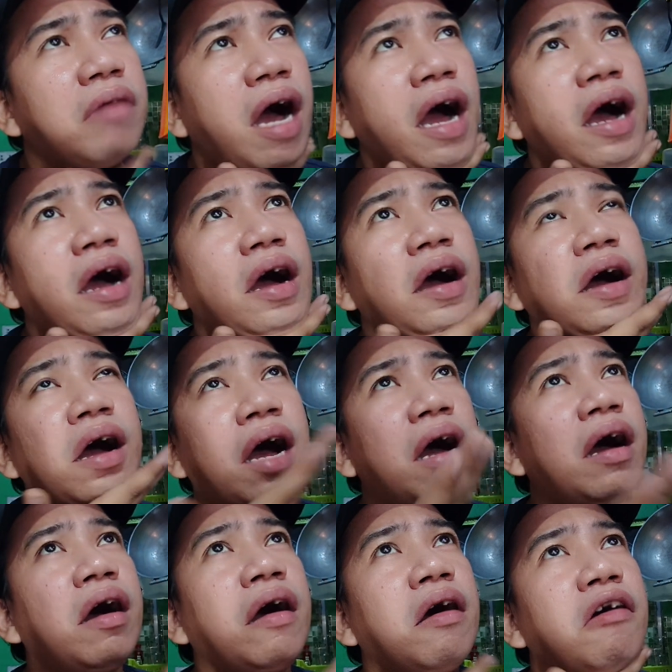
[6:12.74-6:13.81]

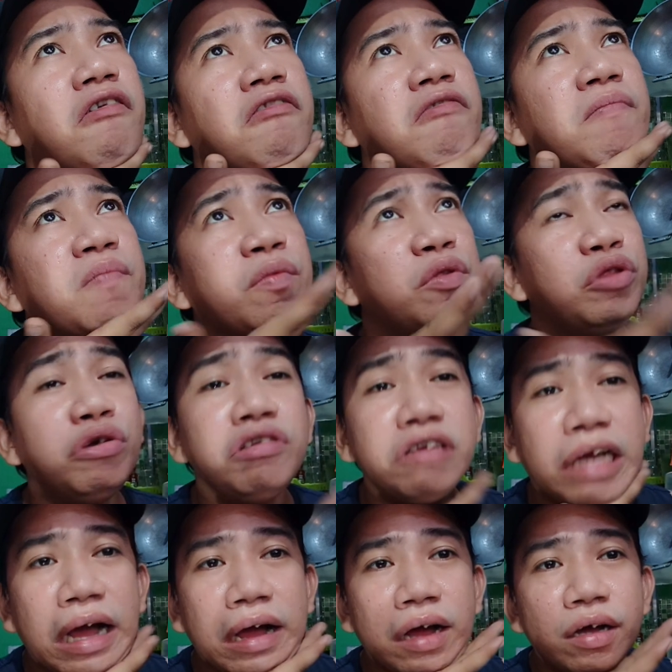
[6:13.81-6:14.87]
uh, ah, doon
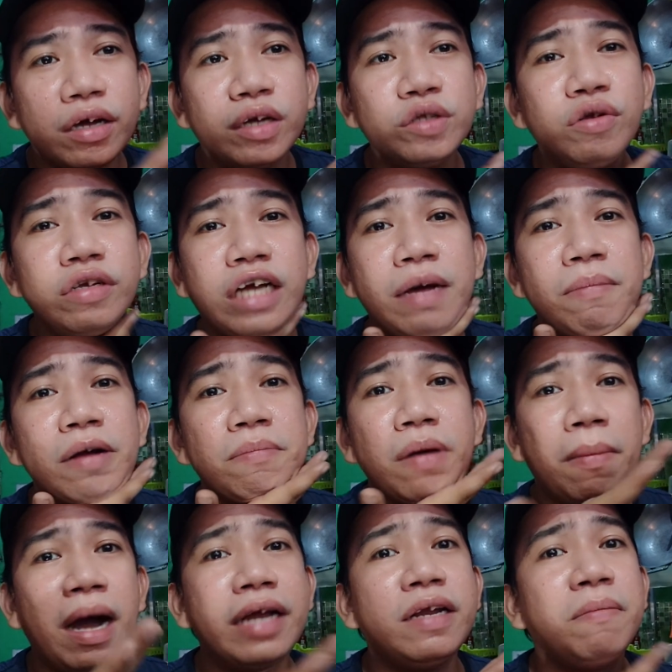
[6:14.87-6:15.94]
ka doon ka
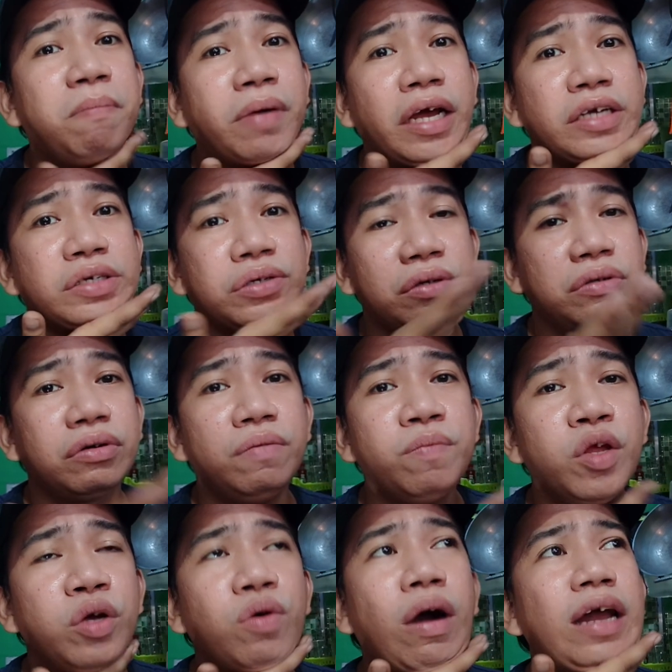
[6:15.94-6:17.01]
magbaba ng presyo, no?
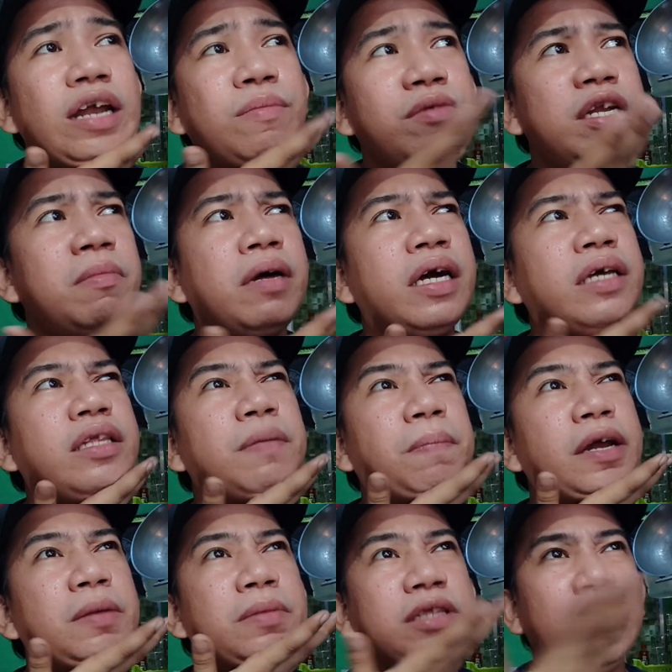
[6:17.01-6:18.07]
Kung alam mo namang hindi
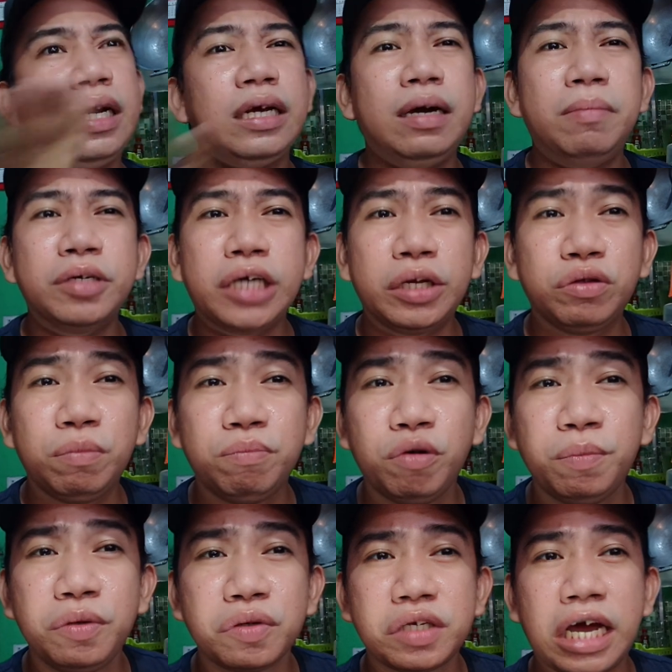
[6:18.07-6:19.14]
pa naman talaga masyadong
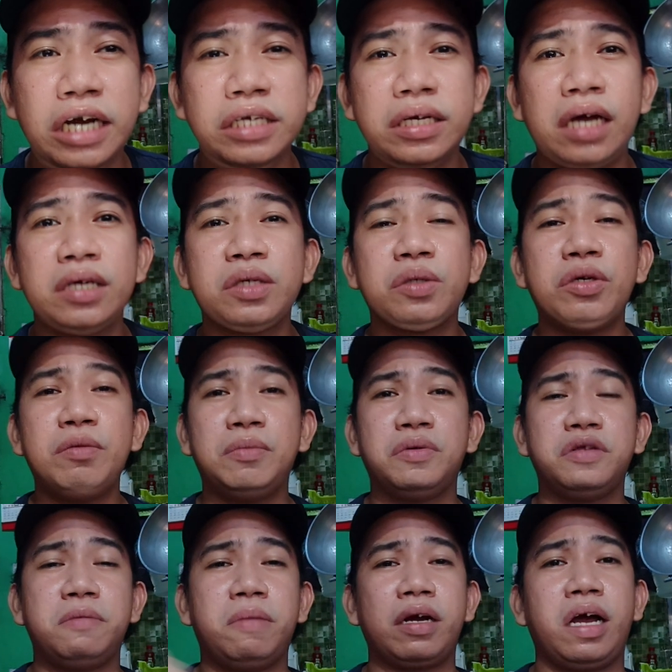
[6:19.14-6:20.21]
boom yung sari-sari store mo,
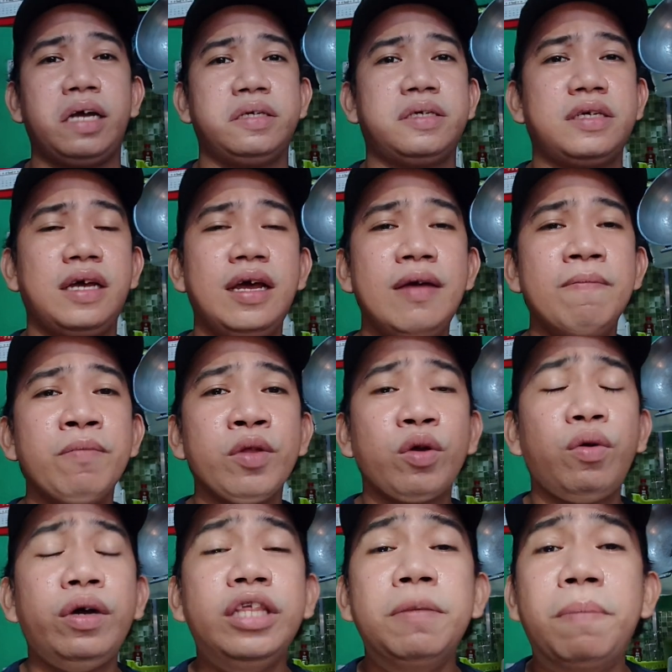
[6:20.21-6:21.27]
'di ba, guys?
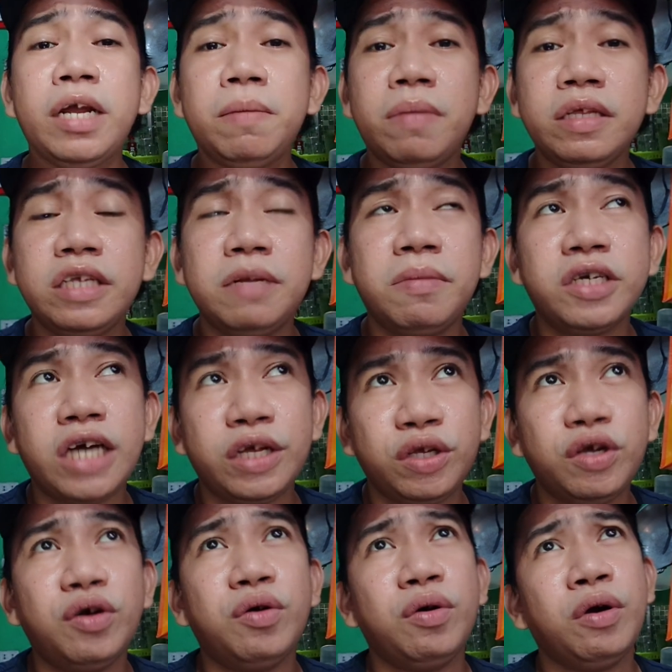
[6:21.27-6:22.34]
Kung hindi pa naman din masyado
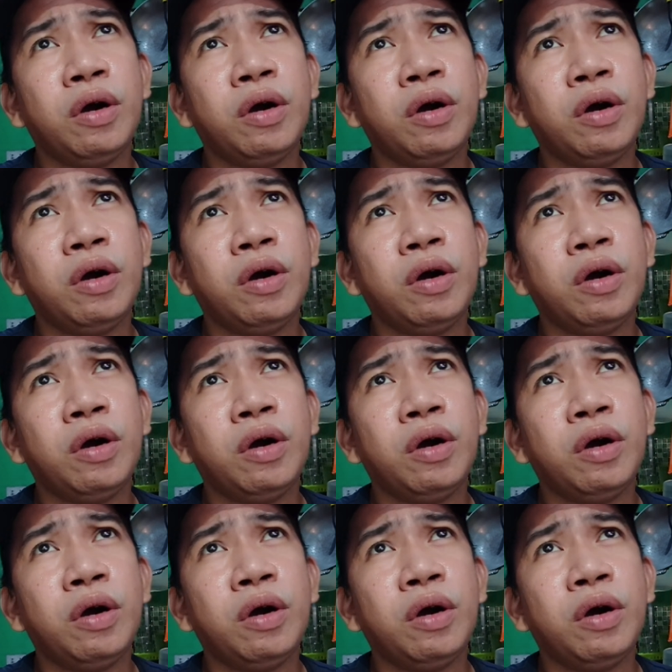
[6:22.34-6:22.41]
yung